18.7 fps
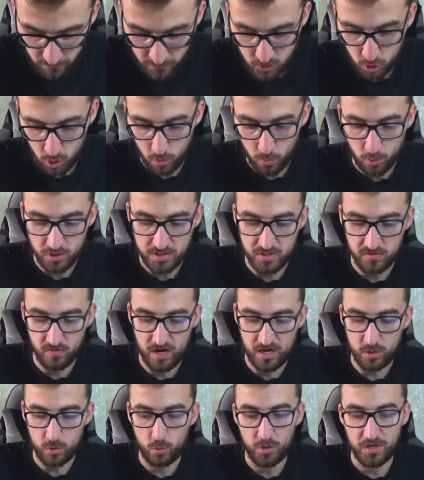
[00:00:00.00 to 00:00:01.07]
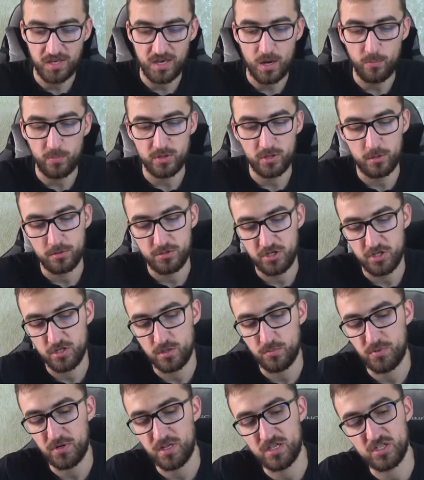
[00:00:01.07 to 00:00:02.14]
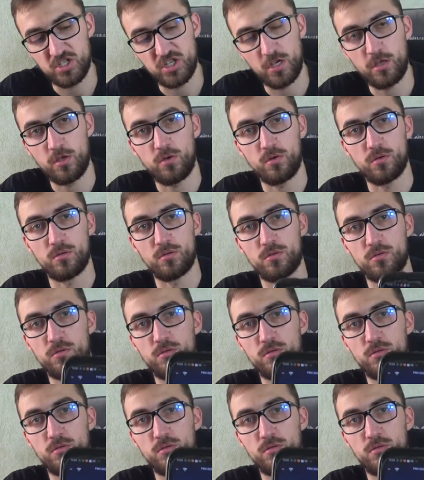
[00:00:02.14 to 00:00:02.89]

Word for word: Все, мультиварку я подключил к приложению.